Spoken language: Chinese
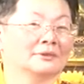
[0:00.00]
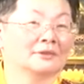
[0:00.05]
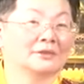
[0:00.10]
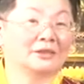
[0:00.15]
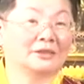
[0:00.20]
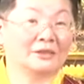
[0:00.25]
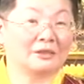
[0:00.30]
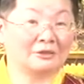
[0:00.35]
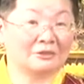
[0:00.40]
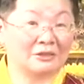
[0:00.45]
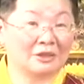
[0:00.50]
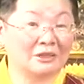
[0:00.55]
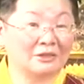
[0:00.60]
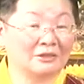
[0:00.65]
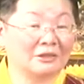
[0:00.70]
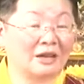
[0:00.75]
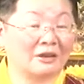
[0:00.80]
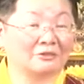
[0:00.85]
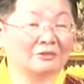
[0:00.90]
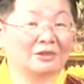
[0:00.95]
这叫
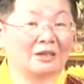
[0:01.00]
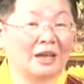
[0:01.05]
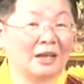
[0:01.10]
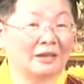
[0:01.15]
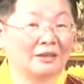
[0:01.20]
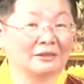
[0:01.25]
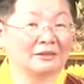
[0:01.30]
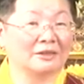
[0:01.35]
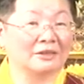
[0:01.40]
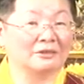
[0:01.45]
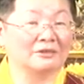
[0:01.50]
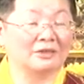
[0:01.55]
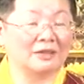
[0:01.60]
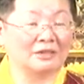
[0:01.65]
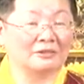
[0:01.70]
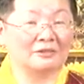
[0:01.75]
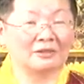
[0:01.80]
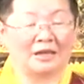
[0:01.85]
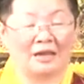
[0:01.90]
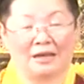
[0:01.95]
人道财、人
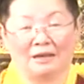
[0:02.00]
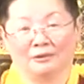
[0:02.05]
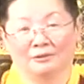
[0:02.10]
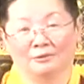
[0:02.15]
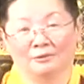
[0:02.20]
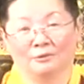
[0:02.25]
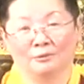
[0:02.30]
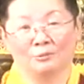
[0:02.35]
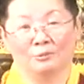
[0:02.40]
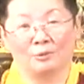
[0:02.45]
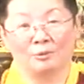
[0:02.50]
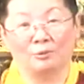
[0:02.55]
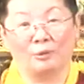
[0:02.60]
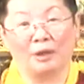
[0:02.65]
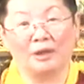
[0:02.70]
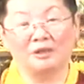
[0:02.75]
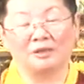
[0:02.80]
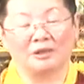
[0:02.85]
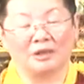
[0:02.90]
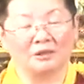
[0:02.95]
间财。我们
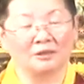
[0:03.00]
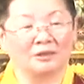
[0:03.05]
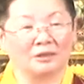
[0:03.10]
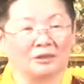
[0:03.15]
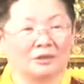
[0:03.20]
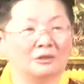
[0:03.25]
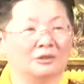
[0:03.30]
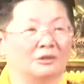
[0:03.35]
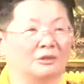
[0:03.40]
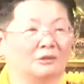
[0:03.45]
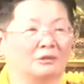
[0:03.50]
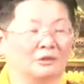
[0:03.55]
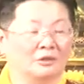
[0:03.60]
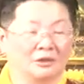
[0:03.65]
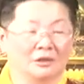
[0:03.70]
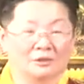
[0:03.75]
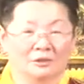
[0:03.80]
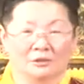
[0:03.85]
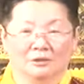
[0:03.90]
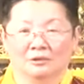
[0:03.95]
为人的时候，
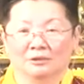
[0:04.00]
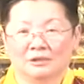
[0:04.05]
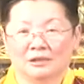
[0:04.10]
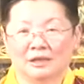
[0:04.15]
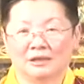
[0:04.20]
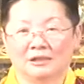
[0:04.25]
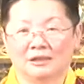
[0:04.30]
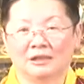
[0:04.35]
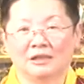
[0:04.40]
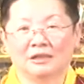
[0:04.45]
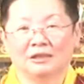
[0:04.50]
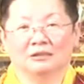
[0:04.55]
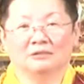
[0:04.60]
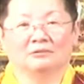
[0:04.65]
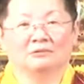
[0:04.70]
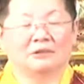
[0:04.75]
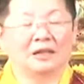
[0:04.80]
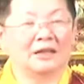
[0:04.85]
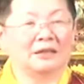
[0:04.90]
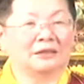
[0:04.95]
在这里
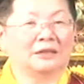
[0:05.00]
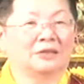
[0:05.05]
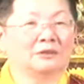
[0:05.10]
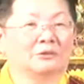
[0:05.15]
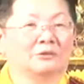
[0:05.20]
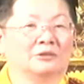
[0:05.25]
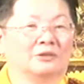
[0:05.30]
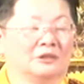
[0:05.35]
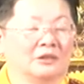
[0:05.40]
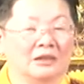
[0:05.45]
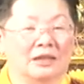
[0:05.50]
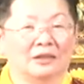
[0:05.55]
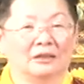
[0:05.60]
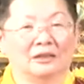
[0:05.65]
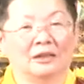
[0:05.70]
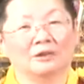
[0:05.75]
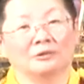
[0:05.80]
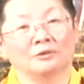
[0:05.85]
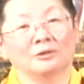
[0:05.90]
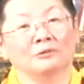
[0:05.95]
大家都是这样
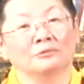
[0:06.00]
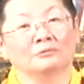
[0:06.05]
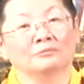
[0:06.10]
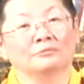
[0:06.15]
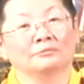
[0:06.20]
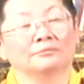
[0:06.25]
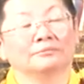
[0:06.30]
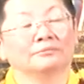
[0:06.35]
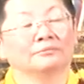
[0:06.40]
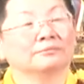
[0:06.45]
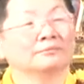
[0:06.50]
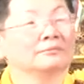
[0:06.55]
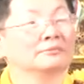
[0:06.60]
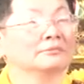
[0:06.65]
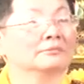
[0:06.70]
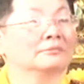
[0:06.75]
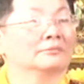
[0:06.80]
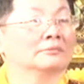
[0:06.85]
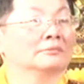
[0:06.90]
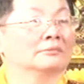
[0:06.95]
要用。
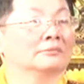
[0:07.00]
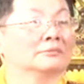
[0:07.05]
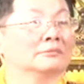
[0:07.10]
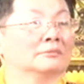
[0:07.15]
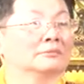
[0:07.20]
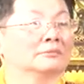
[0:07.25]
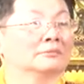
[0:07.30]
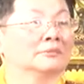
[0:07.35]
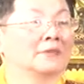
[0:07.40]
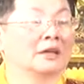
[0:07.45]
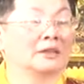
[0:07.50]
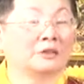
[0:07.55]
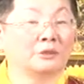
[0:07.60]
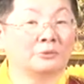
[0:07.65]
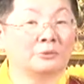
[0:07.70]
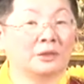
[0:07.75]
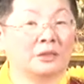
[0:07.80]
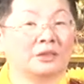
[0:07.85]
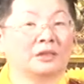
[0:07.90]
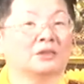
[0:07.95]
他就
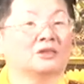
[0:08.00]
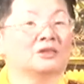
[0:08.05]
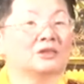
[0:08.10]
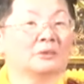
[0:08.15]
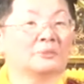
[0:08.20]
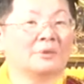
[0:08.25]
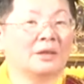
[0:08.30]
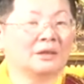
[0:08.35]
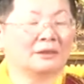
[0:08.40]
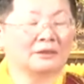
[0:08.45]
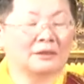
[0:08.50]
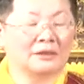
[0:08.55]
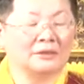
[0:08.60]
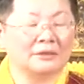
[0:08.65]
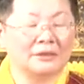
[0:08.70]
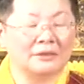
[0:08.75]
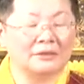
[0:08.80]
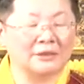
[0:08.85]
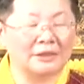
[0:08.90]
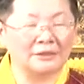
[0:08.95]
问你怎么样得
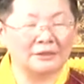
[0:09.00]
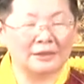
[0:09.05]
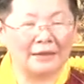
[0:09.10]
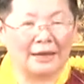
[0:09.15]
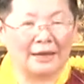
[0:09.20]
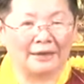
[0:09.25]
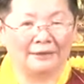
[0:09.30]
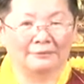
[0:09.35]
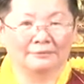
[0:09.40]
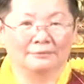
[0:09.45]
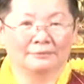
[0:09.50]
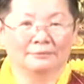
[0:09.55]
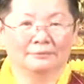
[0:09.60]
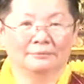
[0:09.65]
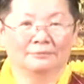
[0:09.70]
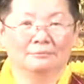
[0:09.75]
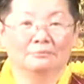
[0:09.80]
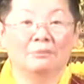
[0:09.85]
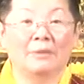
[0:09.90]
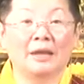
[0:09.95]
人间财，
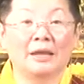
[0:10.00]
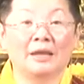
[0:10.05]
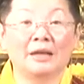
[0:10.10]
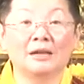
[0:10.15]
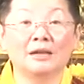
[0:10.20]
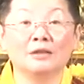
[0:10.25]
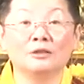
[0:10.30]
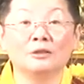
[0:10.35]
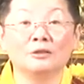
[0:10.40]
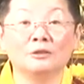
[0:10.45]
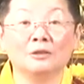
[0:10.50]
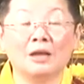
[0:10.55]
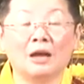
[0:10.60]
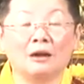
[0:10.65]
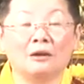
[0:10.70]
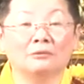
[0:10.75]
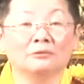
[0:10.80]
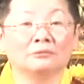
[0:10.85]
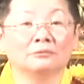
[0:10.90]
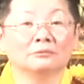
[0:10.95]
每个人都
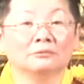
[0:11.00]
要，